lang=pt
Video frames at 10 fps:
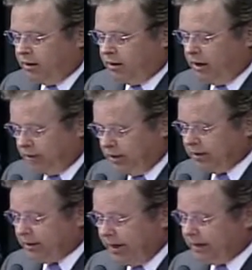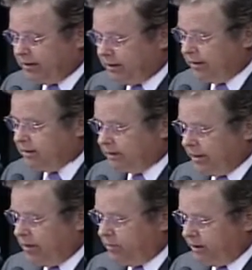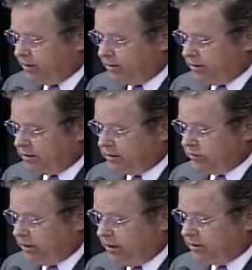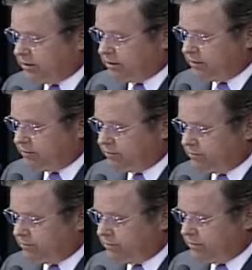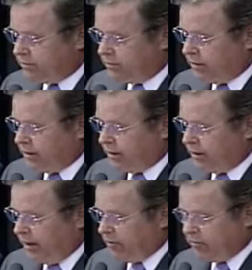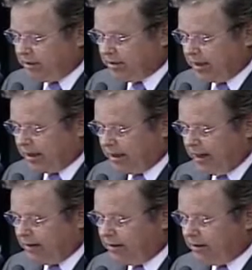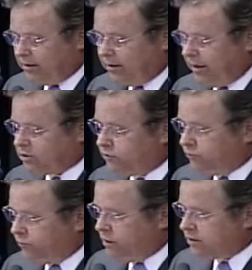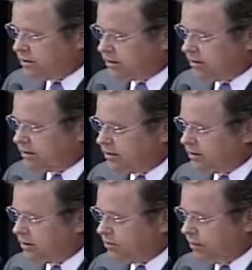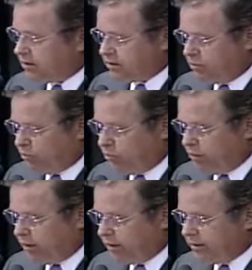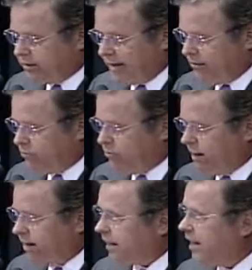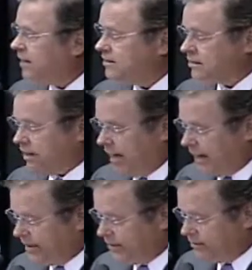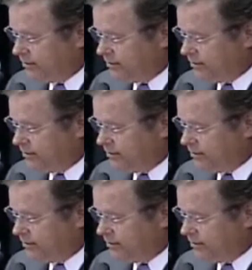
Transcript: Ao adentrar nesse tema da segurança, quero destacar que as forças de segurança pública travam uma guerra diária